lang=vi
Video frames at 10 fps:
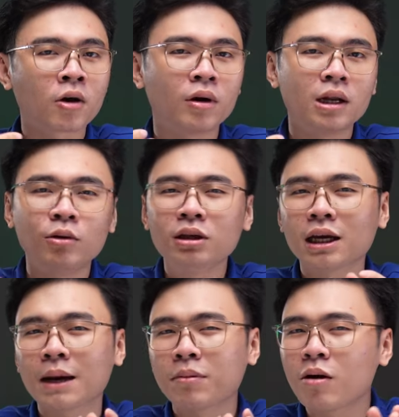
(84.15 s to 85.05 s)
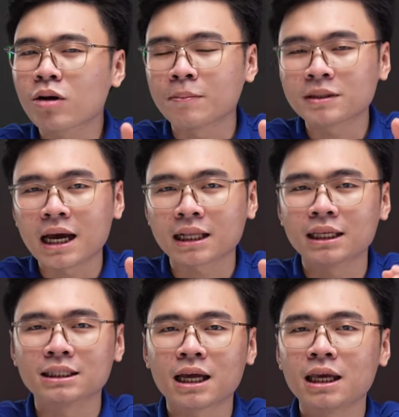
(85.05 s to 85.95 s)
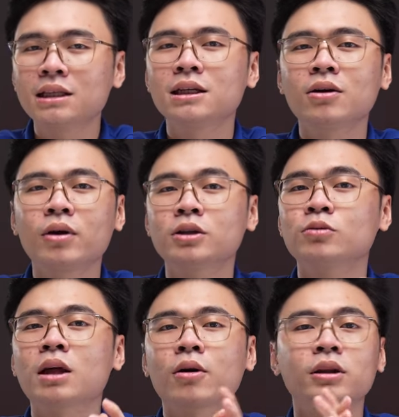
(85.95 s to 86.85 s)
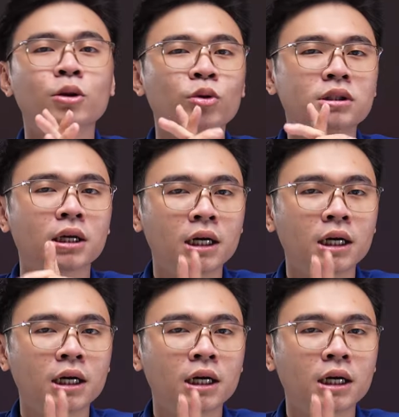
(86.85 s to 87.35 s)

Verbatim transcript: còn nếu như anh em không cắm sạc thì sẽ ít chế độ để chúng ta có thể tùy chỉnh